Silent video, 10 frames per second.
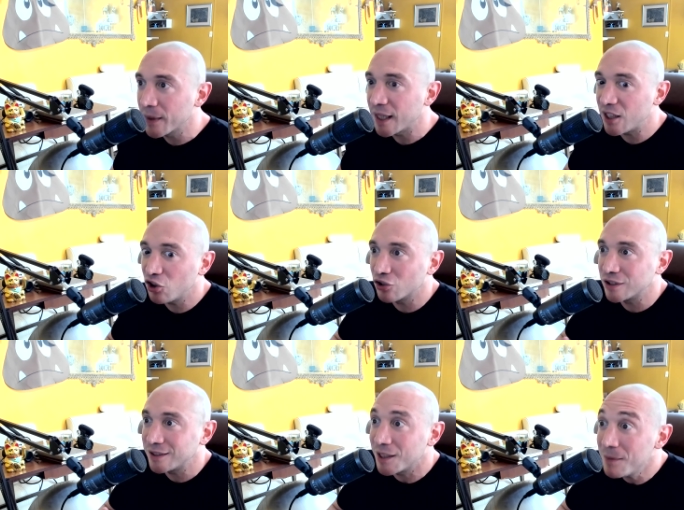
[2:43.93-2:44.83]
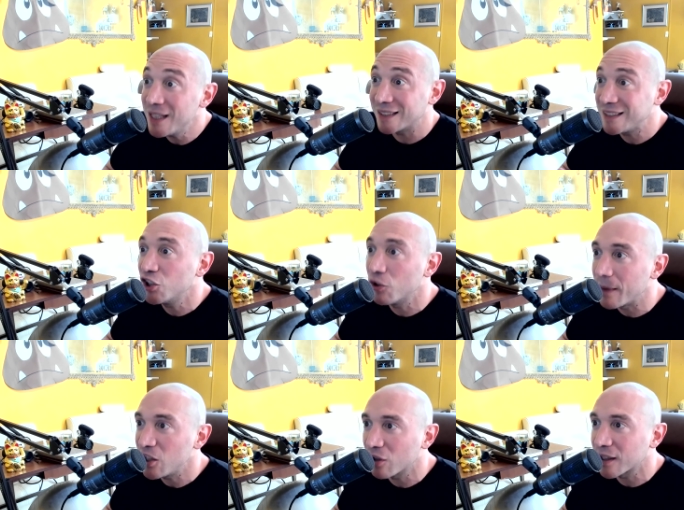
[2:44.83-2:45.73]
entonces termina siendo
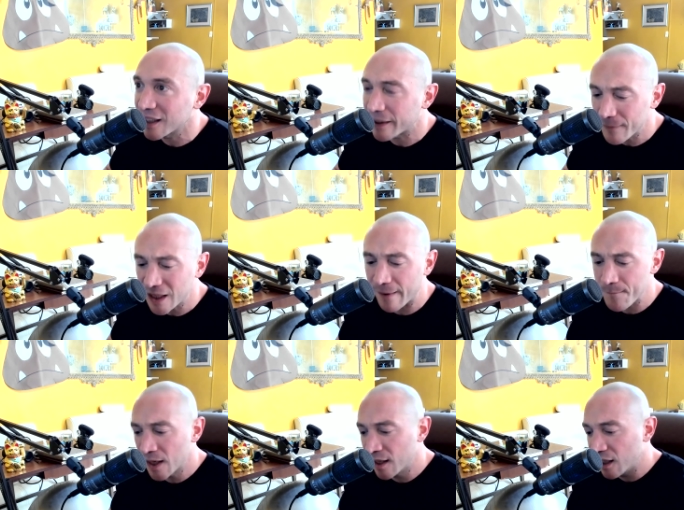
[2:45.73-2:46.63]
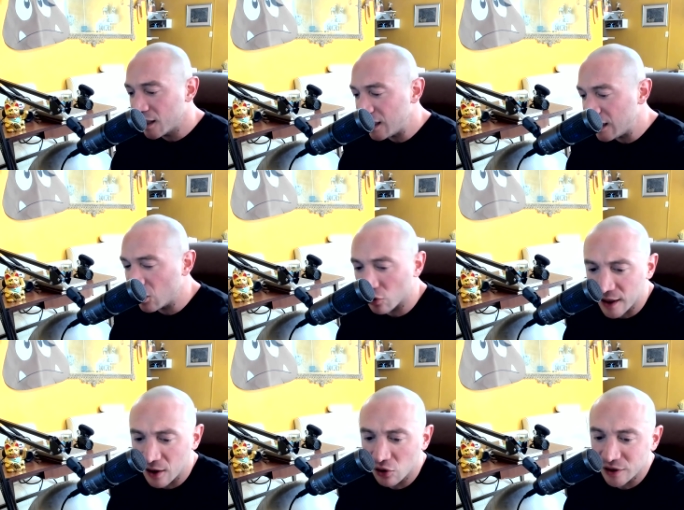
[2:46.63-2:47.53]
mediocre también. Y
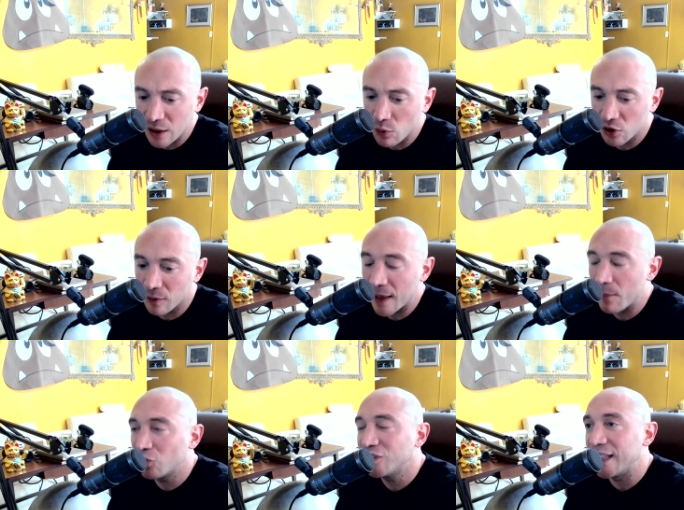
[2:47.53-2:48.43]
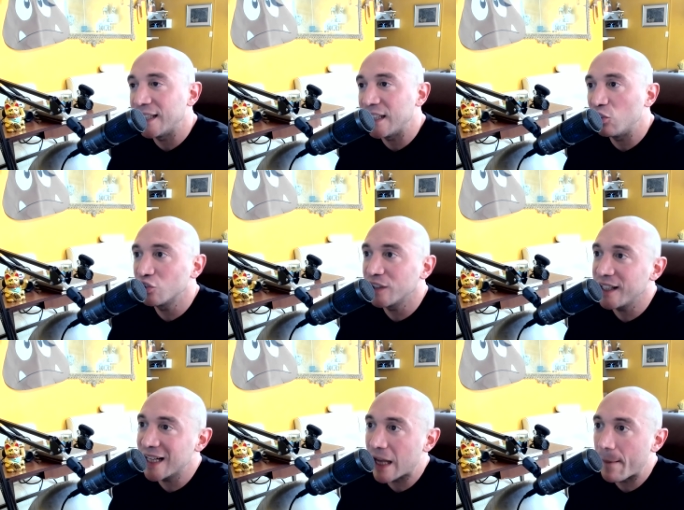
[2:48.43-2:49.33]
otra cosa cuando hablamos de, no
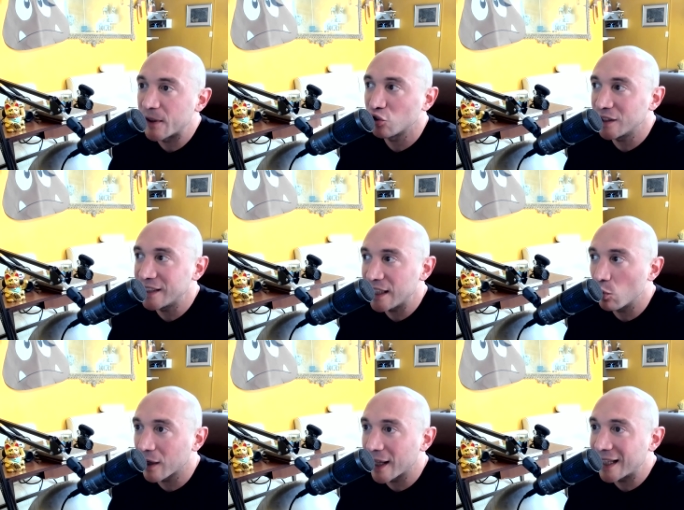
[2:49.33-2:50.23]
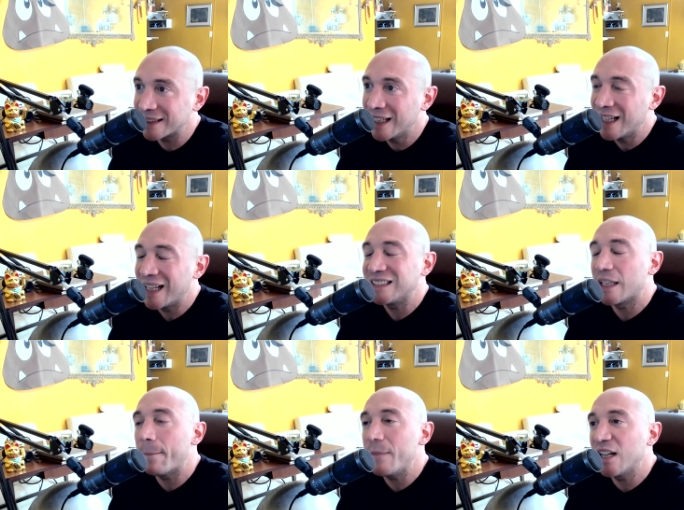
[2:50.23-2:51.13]
seguir a las personas equivocadas es
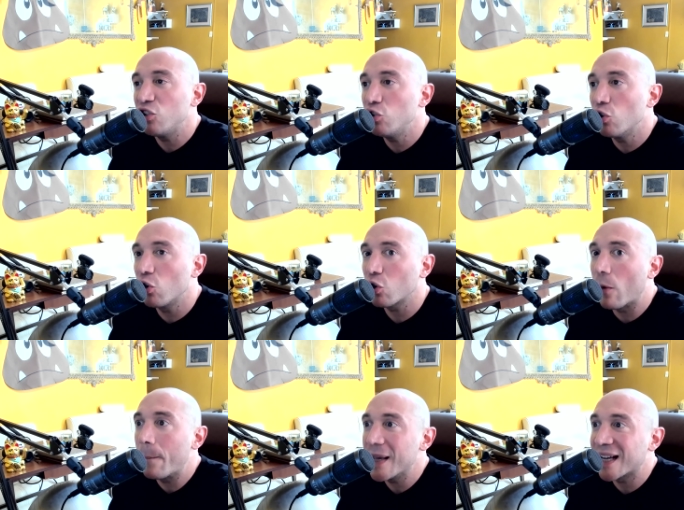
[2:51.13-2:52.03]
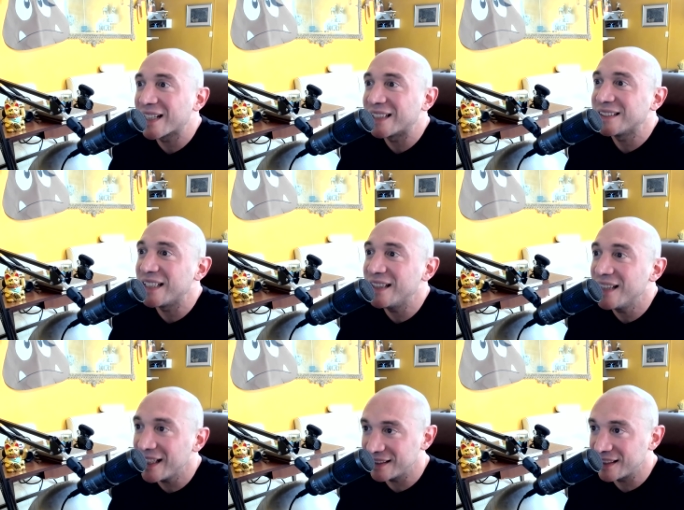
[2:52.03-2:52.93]
también no copiar las
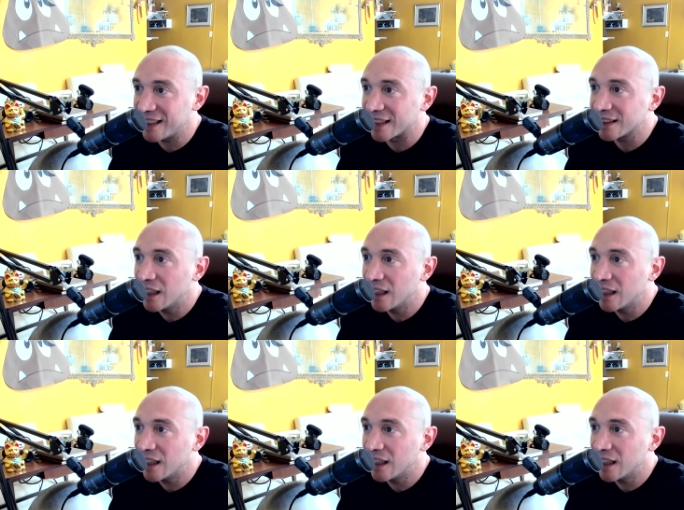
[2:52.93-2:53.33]
tendencias.